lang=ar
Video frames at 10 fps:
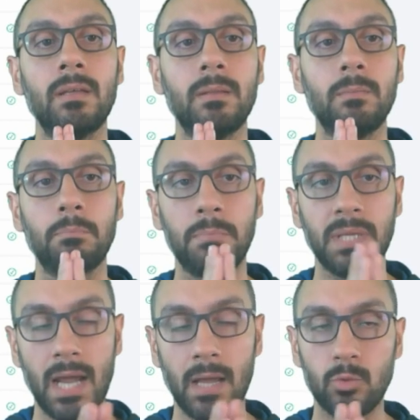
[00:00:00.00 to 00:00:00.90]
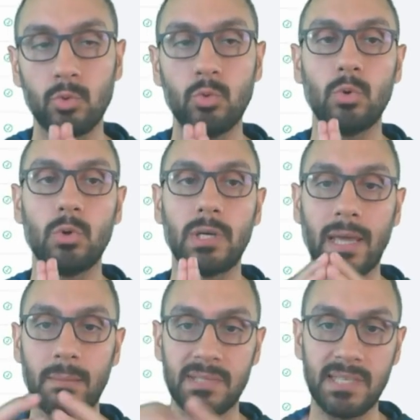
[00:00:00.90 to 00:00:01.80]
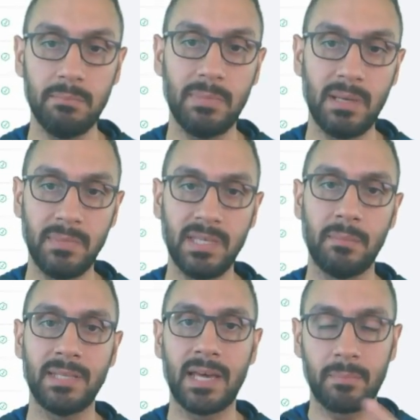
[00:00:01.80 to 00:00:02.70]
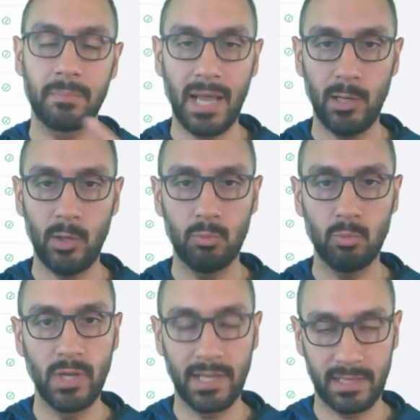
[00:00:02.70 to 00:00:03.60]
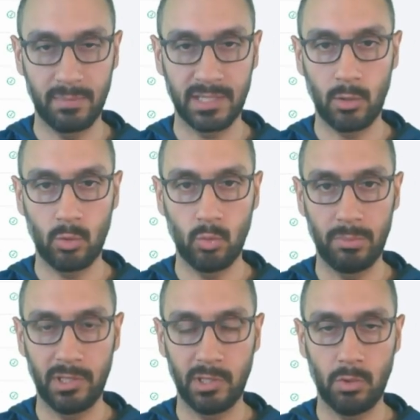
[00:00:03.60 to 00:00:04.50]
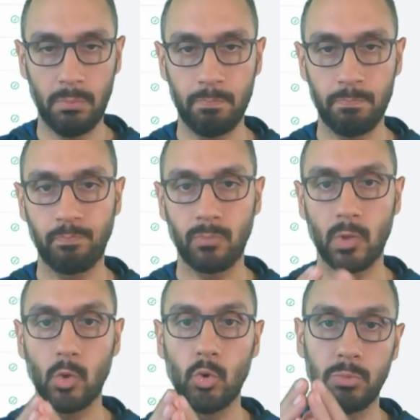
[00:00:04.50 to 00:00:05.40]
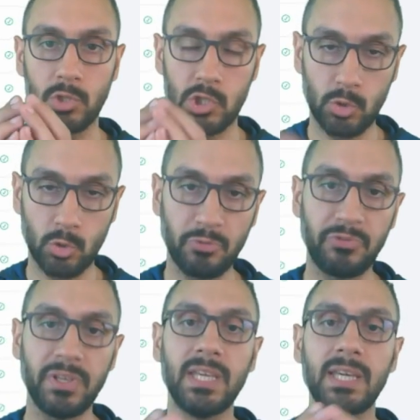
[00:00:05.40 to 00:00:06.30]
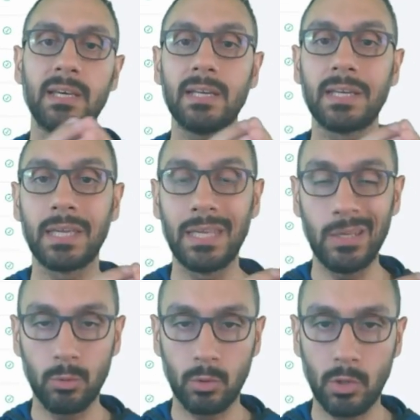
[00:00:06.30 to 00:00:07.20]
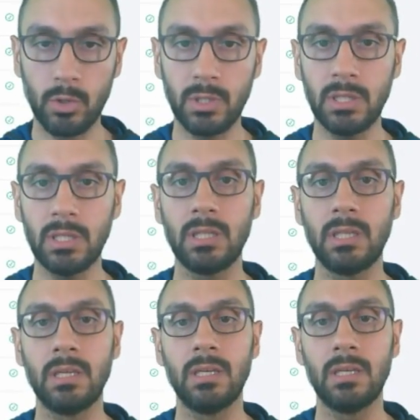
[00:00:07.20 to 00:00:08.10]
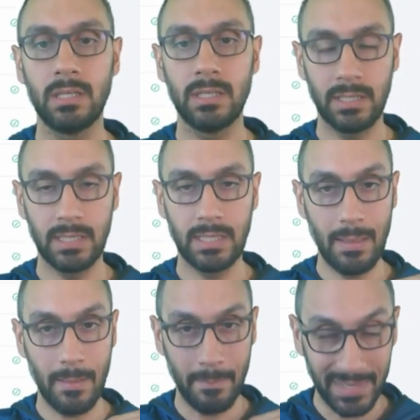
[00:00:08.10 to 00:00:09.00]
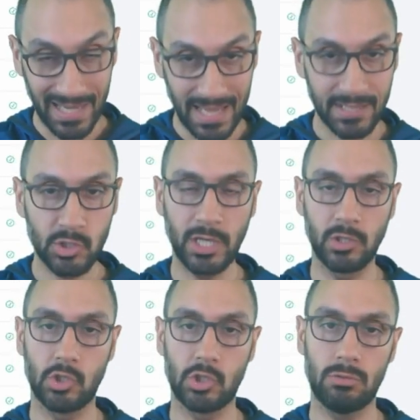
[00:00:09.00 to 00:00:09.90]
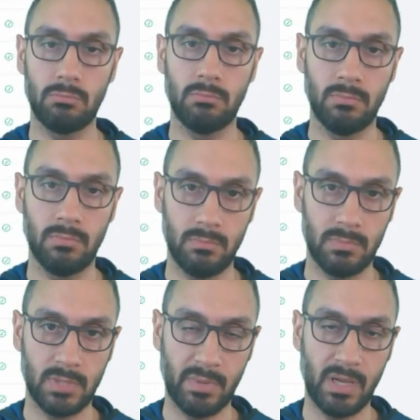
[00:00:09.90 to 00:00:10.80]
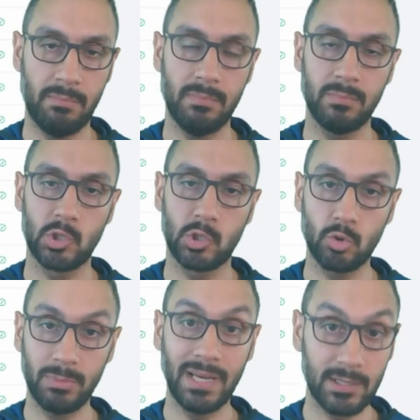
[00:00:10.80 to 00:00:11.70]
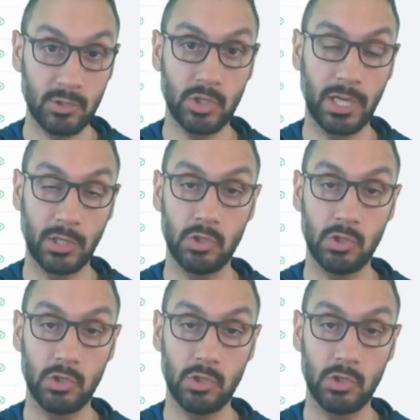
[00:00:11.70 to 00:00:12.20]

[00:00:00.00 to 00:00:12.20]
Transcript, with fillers: بياخذوا 50% من ارباح العمولات اللي بيطلعوها باليوم وبيشتروا فيها كيو كوين من الاكسشينج تمام بيشتروه من الاكسشينج